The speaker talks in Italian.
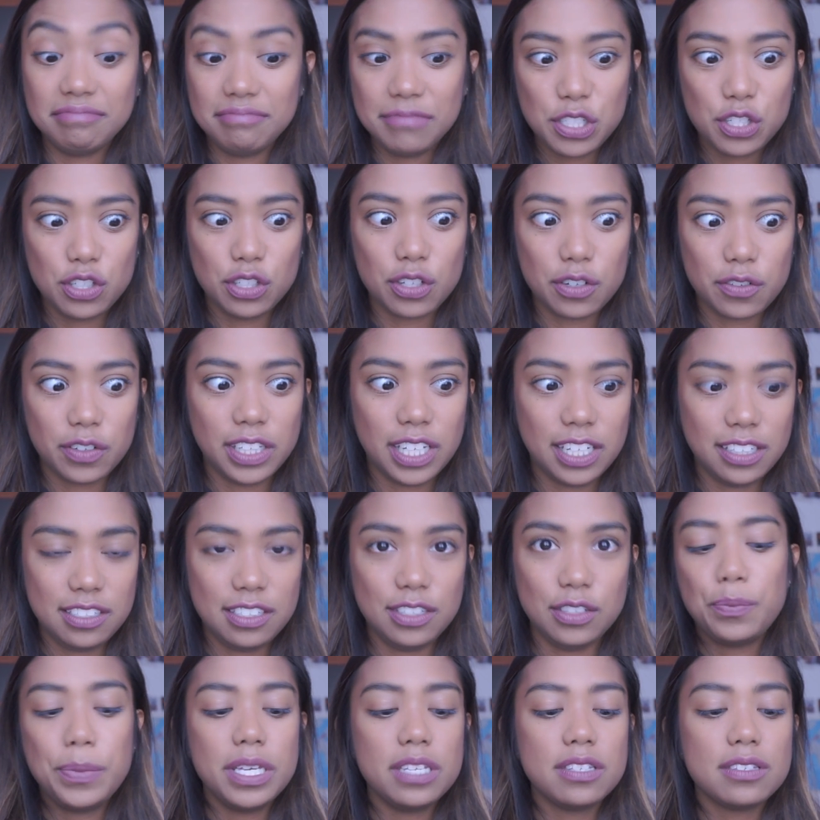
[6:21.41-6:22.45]
mi ci trovo da
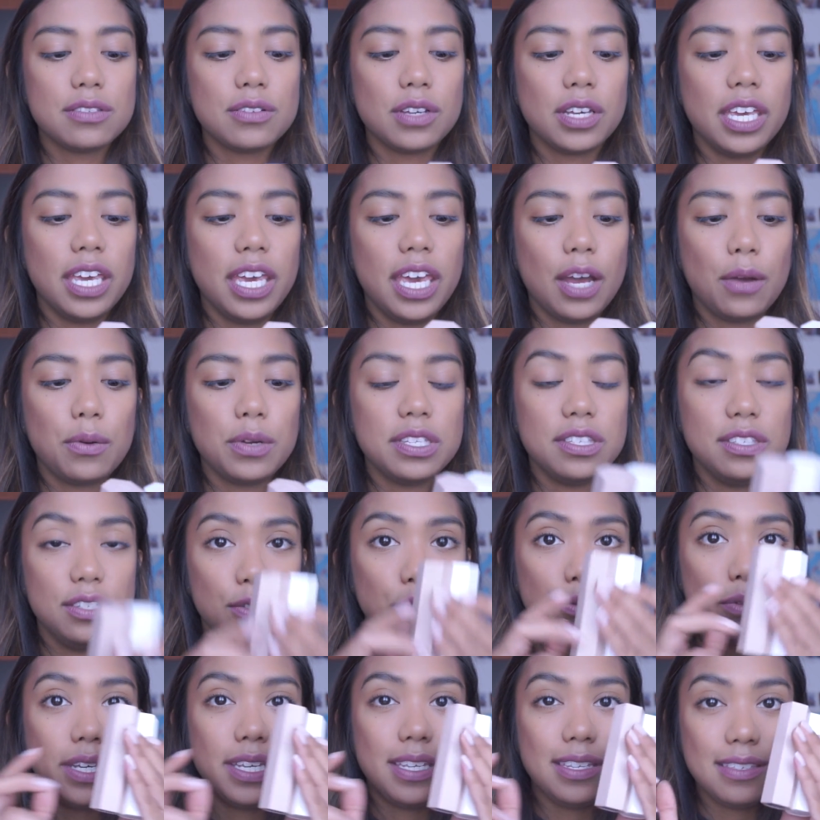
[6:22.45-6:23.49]
Dio. Penso che questi
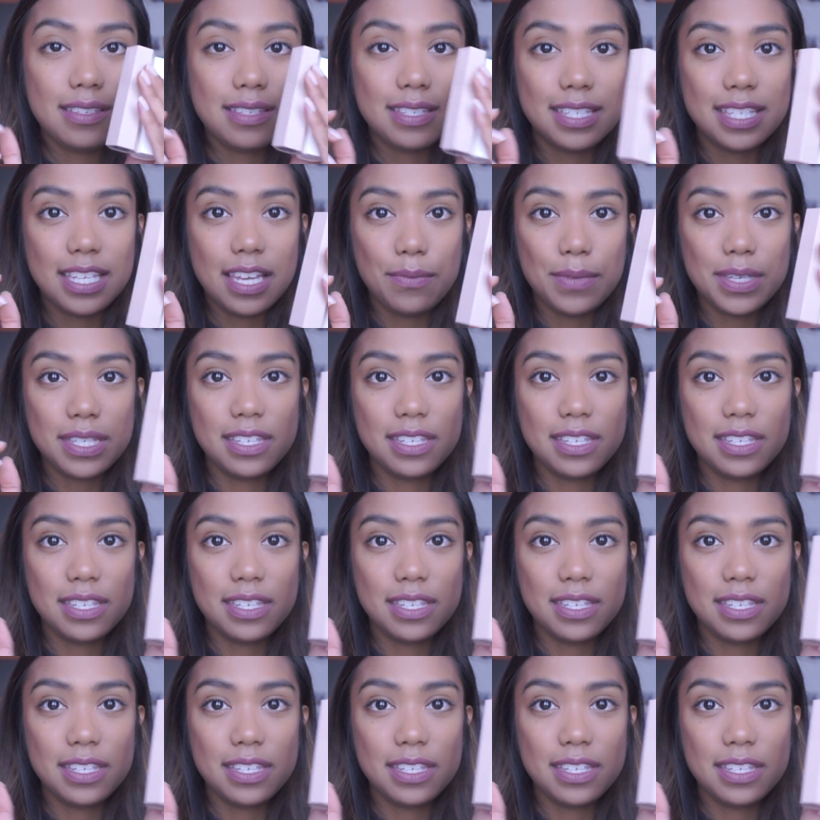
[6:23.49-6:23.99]
due insieme